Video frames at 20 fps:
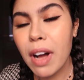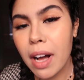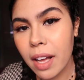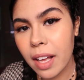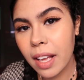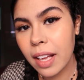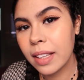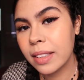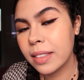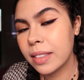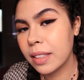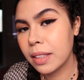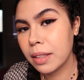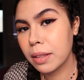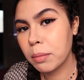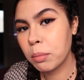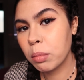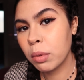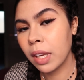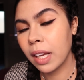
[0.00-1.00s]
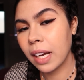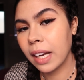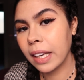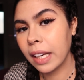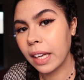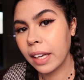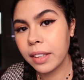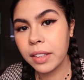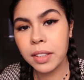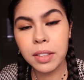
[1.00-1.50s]
فهادي
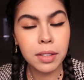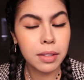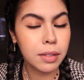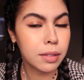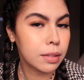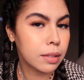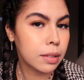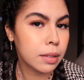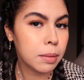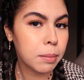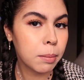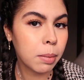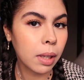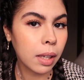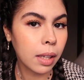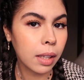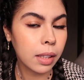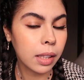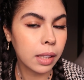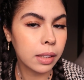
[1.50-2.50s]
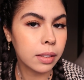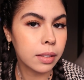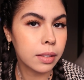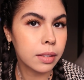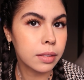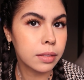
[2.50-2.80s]
بالايلاينر بلا ايلاينر